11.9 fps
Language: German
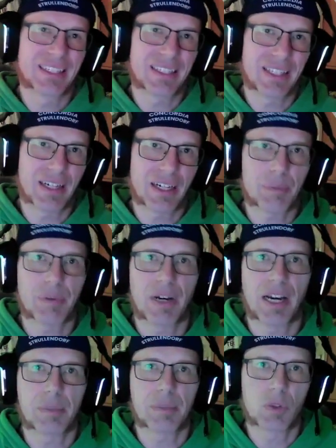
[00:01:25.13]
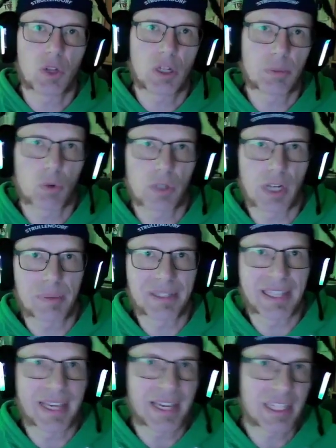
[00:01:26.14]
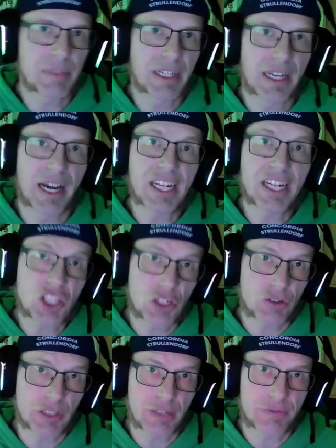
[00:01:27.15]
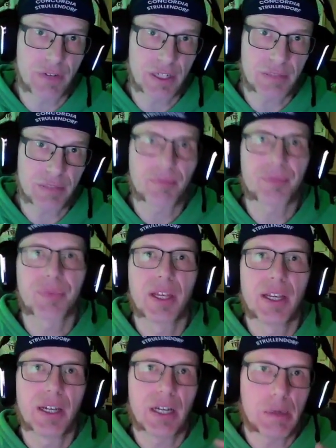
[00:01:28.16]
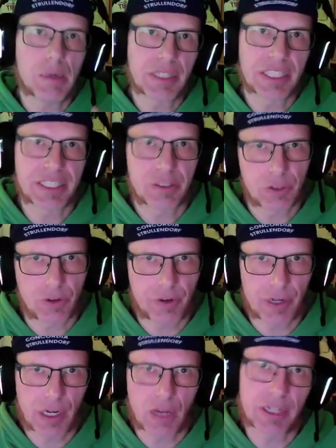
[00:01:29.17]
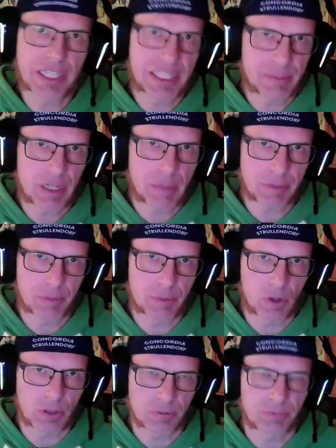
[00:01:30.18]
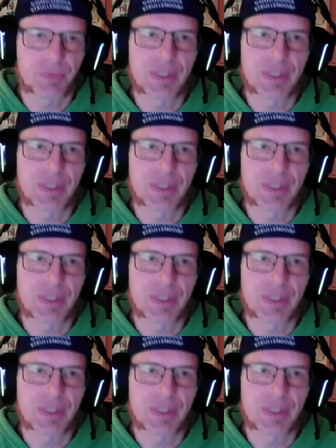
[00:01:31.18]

Da ich bei einem neuen Programm gerne mit den Einstellungen anfange, habe ich das Tutorial auch erst einmal abgebrochen.